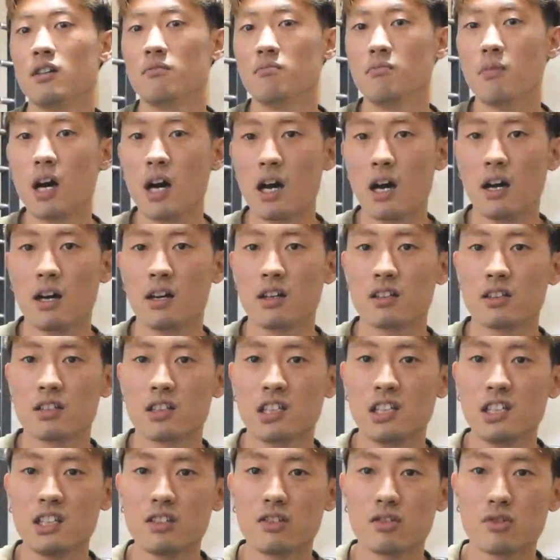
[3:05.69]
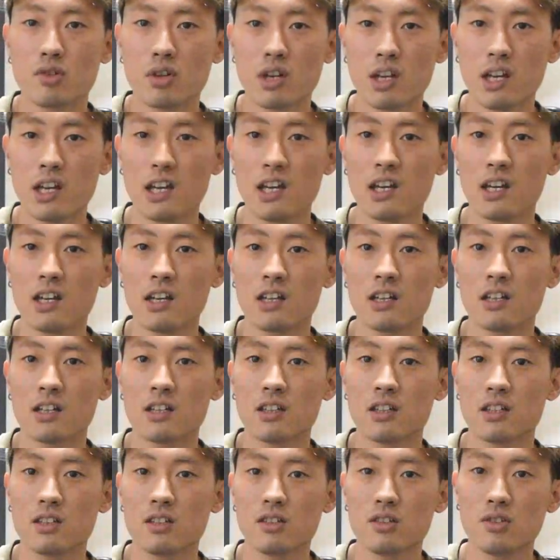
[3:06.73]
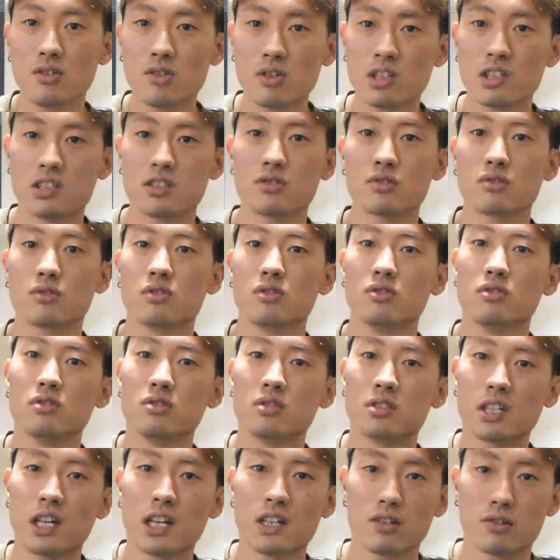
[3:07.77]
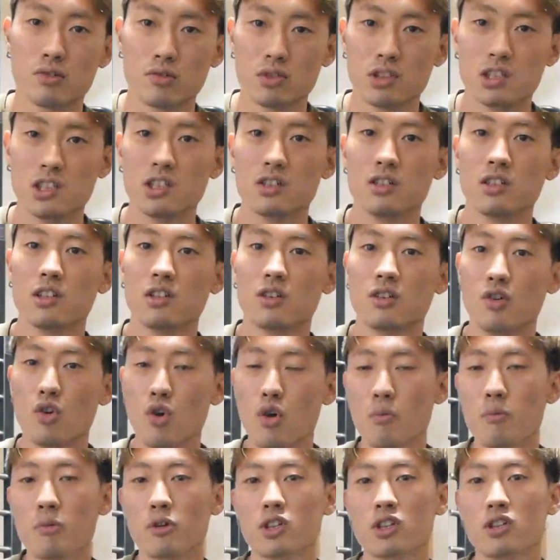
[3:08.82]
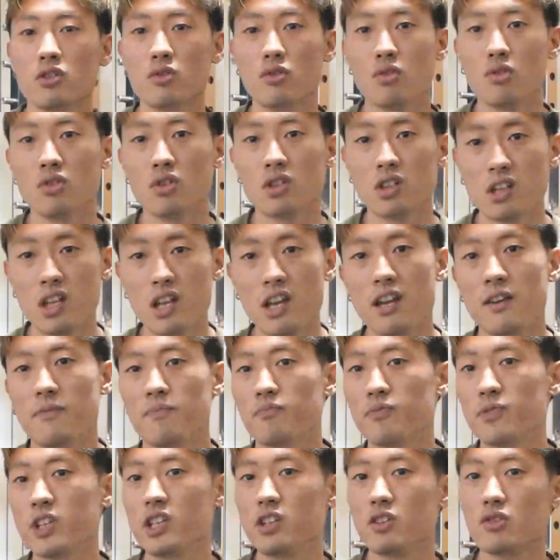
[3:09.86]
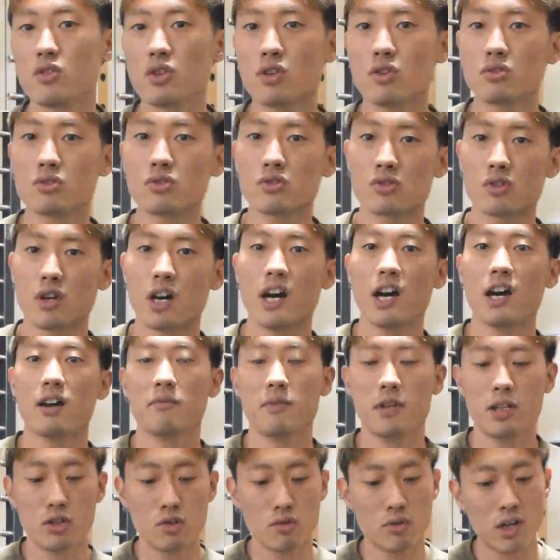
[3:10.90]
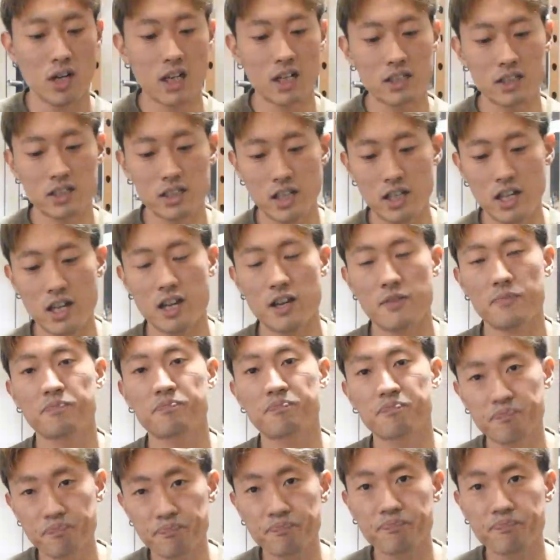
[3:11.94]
まあ、筋トレよりちょっと有酸素に重きを置いて、筋トレをちょっと早めに終わらして、